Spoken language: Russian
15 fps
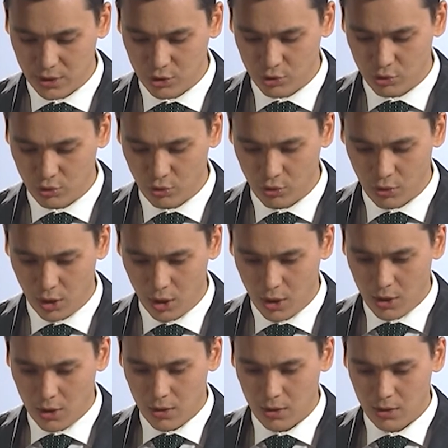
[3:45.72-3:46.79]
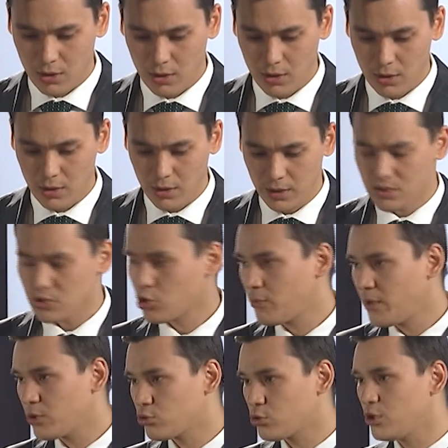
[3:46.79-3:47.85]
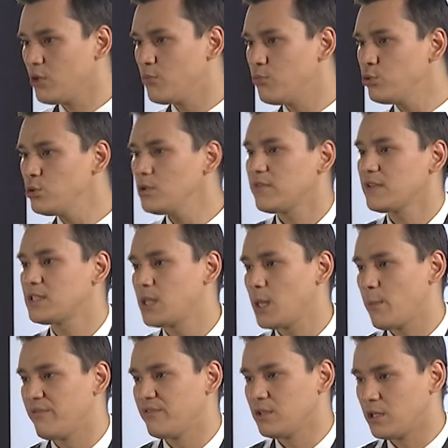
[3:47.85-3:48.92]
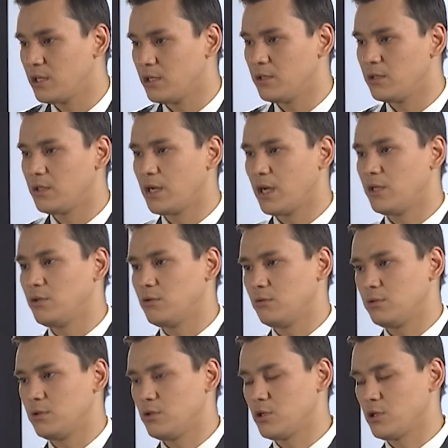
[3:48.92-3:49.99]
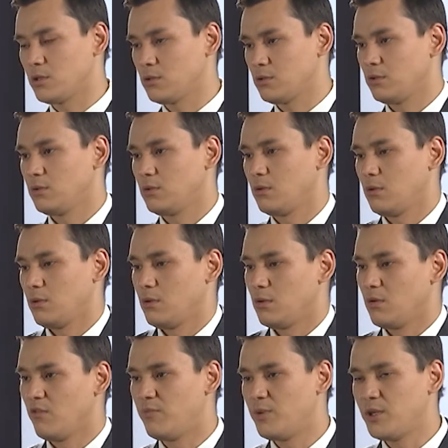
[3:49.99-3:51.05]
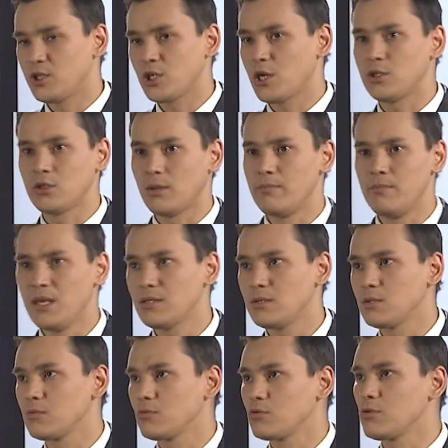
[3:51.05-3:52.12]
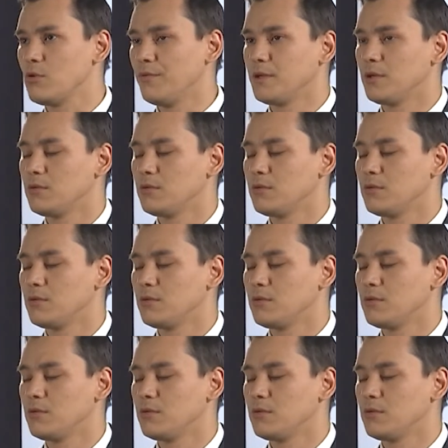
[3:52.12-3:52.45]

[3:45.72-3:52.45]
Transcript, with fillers: что э, инструмент уже не будет востребован кредитных каникул сейчас, в ближайший там, месяц, условно?